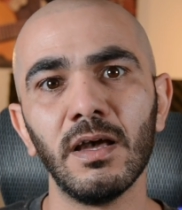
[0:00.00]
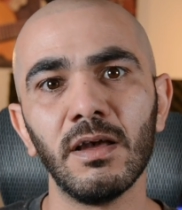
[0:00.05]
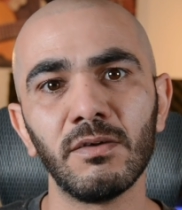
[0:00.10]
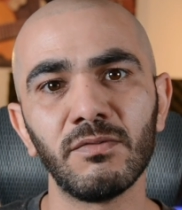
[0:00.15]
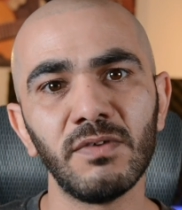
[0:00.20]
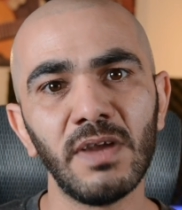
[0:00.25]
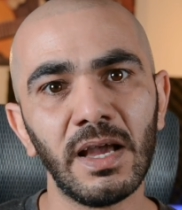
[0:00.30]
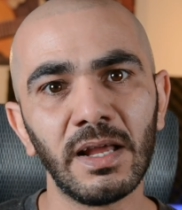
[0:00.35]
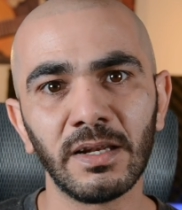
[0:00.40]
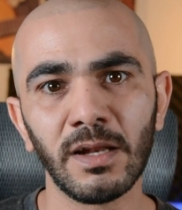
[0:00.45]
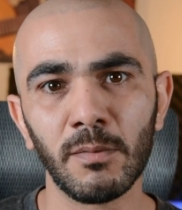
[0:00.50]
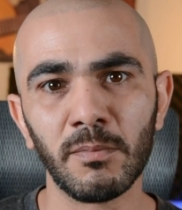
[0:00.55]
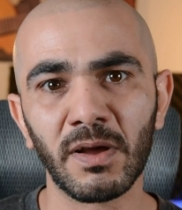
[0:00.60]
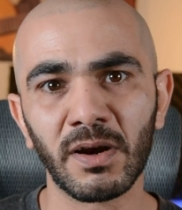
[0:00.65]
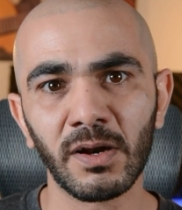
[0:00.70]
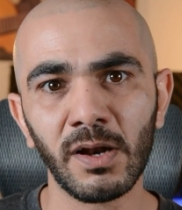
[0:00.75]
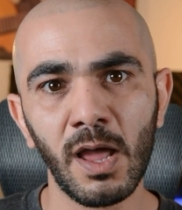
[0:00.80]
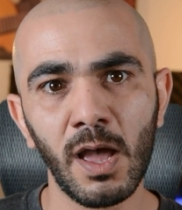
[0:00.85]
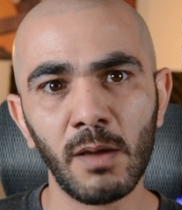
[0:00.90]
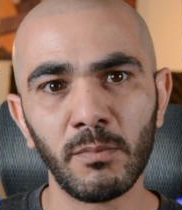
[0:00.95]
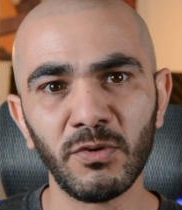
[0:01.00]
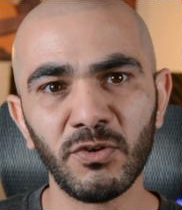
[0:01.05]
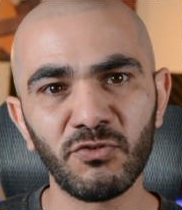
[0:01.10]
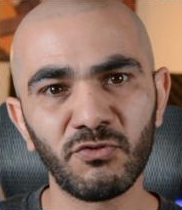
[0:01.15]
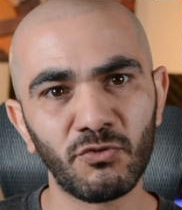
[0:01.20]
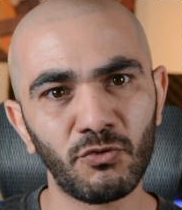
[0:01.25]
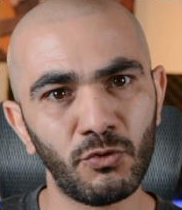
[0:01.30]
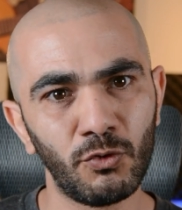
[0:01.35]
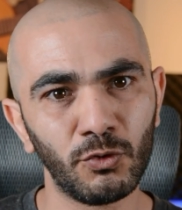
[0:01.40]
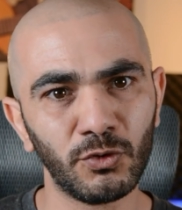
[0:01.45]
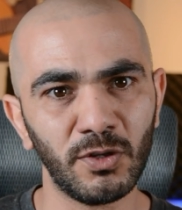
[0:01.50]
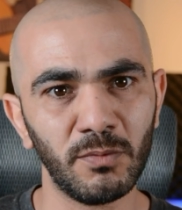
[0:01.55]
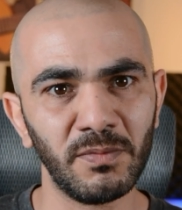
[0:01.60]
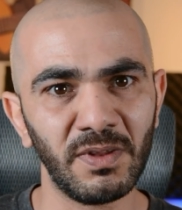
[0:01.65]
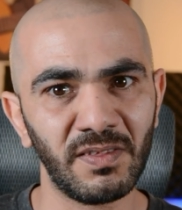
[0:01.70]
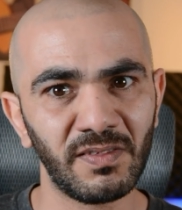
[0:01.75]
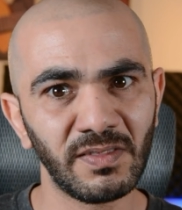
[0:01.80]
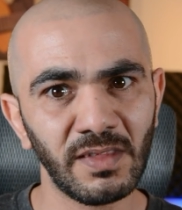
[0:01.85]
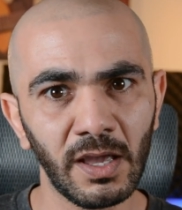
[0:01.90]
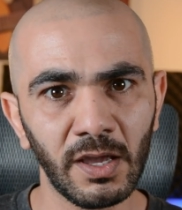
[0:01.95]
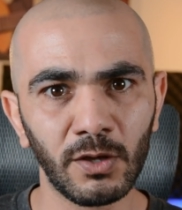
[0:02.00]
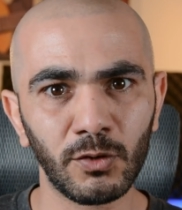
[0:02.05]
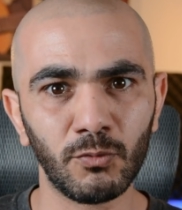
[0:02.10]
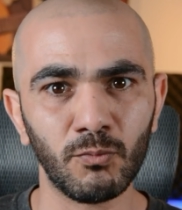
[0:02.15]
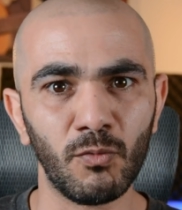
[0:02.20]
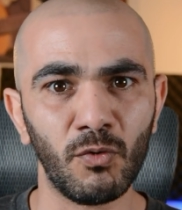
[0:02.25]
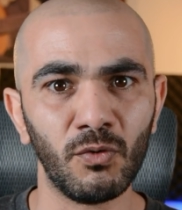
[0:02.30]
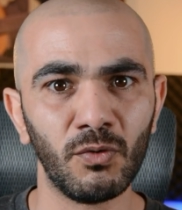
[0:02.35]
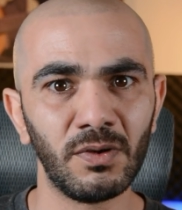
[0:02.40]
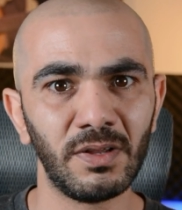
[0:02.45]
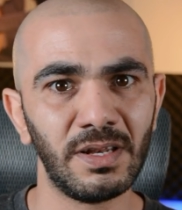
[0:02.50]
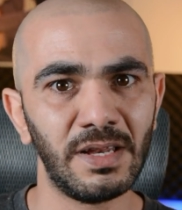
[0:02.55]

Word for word: في عندنا برنامج كود بنستخدمه